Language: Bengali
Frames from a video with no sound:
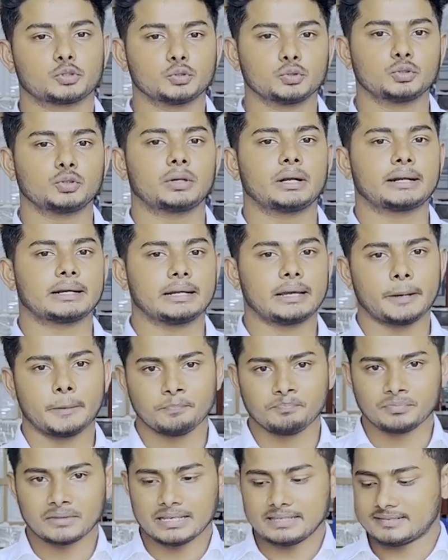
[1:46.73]
সুন্দর একটা
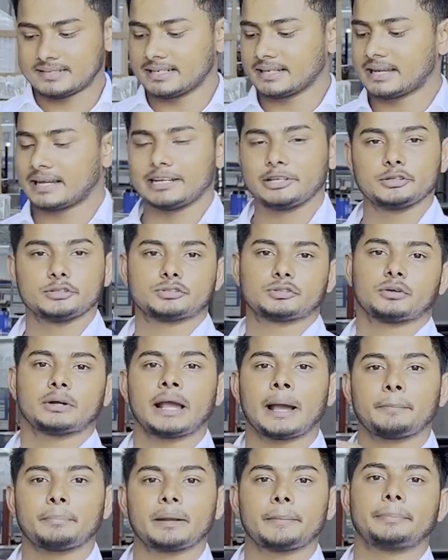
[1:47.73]
স্টিকার ইউজ
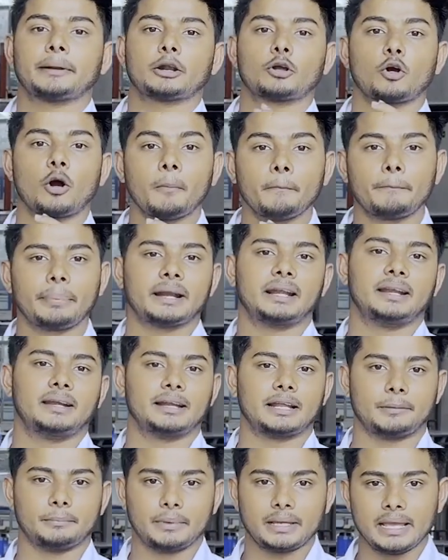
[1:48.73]
করে আপনি আপনার
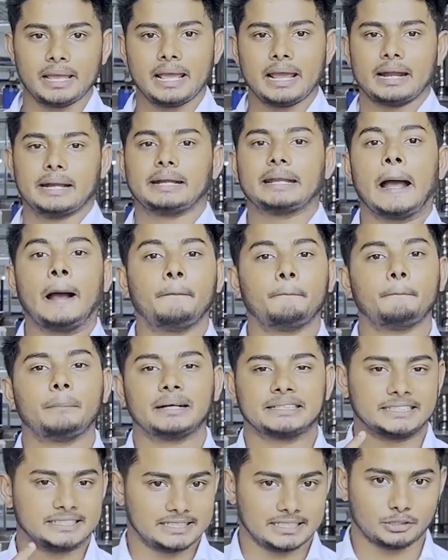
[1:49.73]
কোম্পানির নামে ডাব
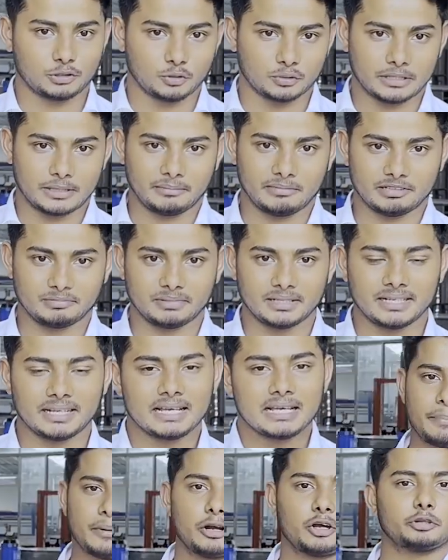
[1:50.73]
বাজারজাত করতে পারবেন
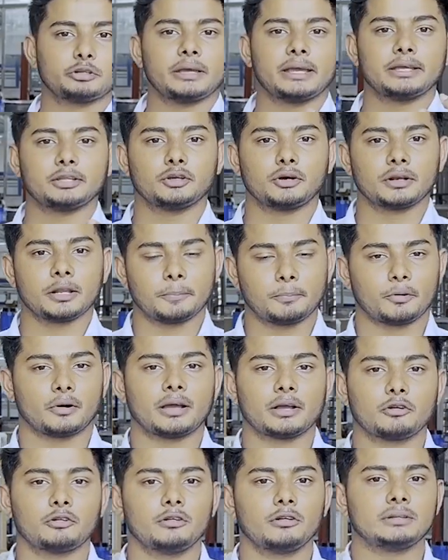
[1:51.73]
আপনারা হয়তো এই ধরনের
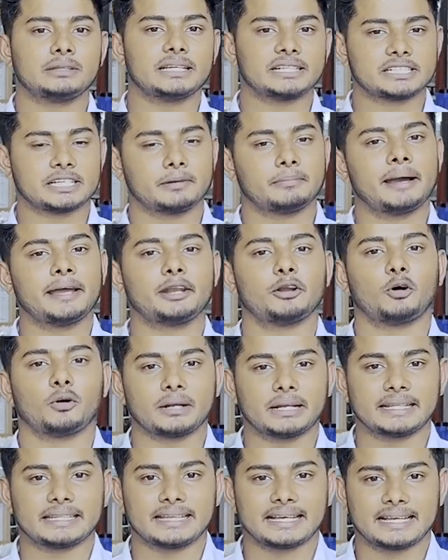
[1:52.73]
প্রোডাক্টগুলো দেশের বাইরে
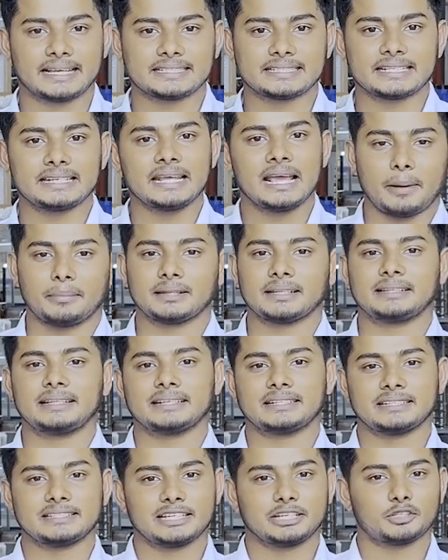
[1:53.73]
অনেক দেখেছেন আমাদের
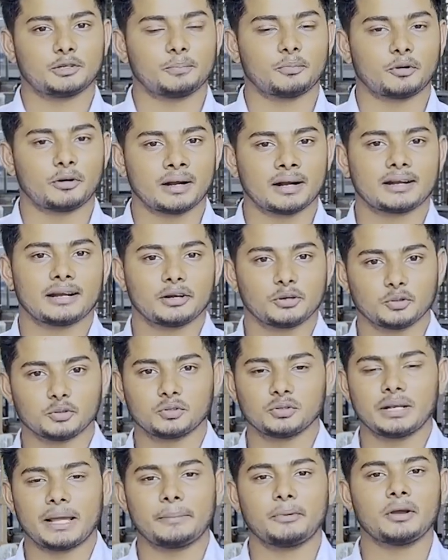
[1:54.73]
দেশে যেহেতু প্রোডাক্টটা
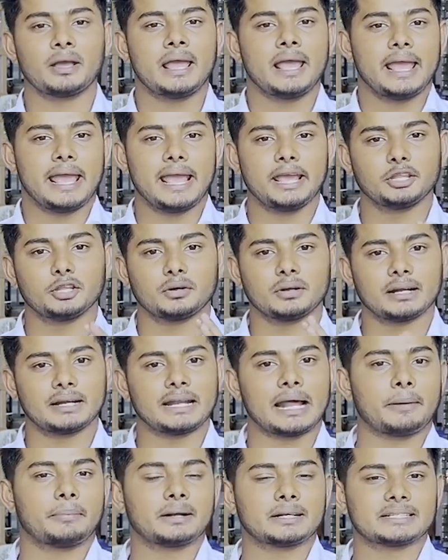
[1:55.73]
নতুন এবং এই
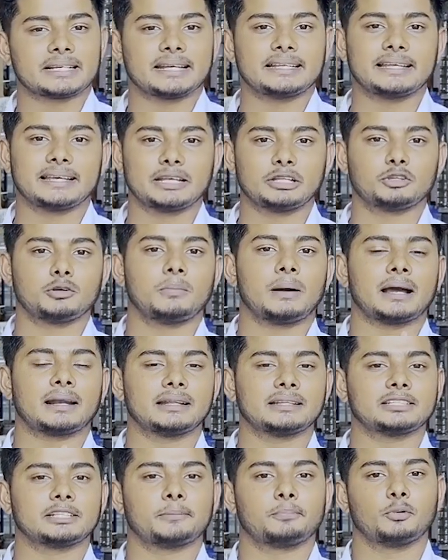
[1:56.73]
ধরনের ডাবের চাহিদা কিন্তু
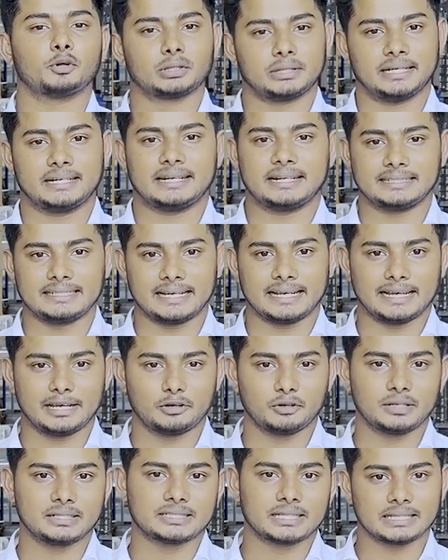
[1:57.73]
বাংলাদেশে প্রত্যেকটা
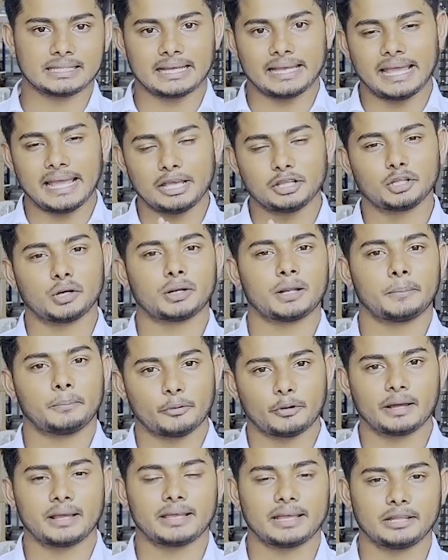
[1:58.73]
জায়গায় রয়েছে তাই এই ধরনের
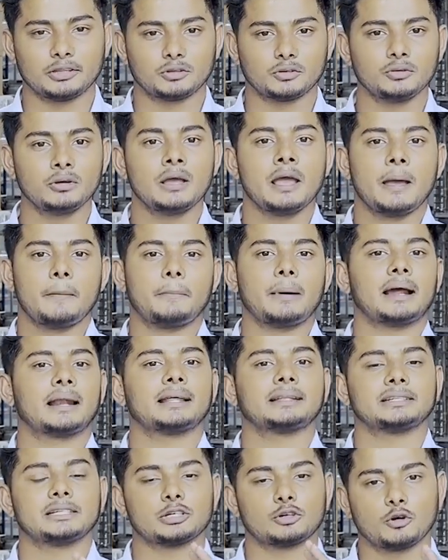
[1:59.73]
প্রোডাক্ট কিন্তু
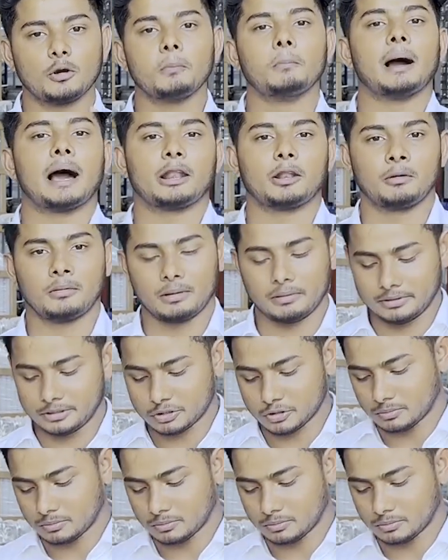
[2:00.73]
বাংলাদেশে খুব ভালোভাবে